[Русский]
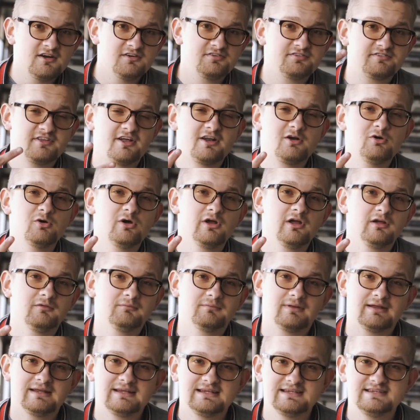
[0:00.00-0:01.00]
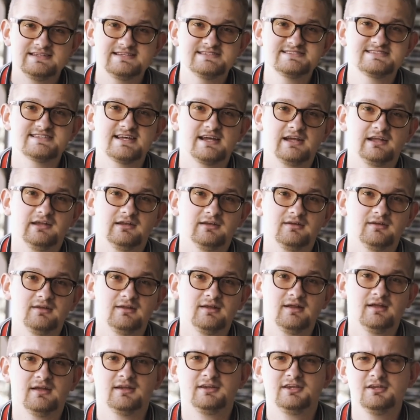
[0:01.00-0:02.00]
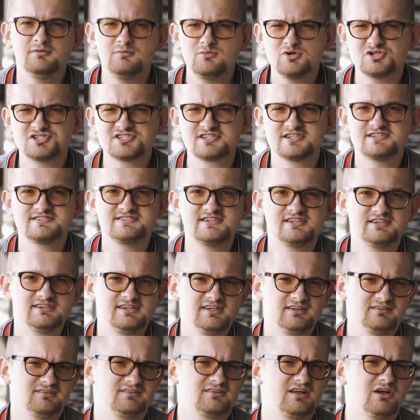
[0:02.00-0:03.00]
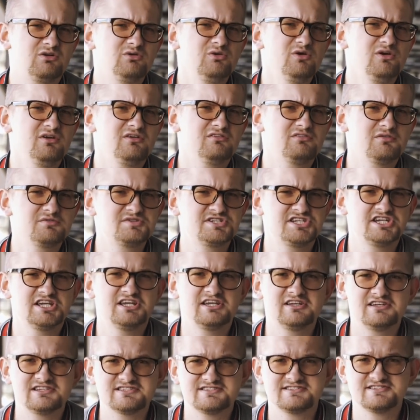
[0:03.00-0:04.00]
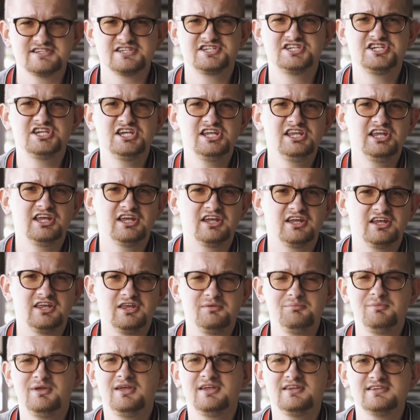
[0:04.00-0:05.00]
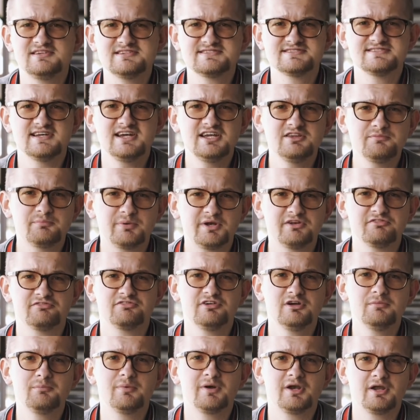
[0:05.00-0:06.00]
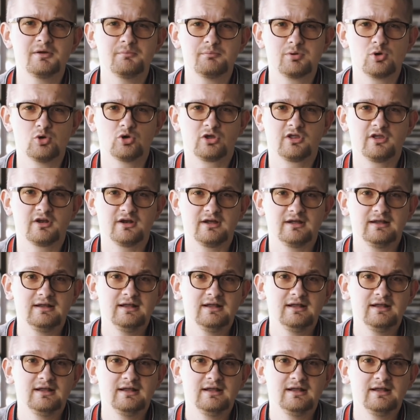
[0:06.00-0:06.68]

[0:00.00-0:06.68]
Второе. Дизайн ты можешь сказать, да какое вообще значение имеет дизайн при выборе брокера?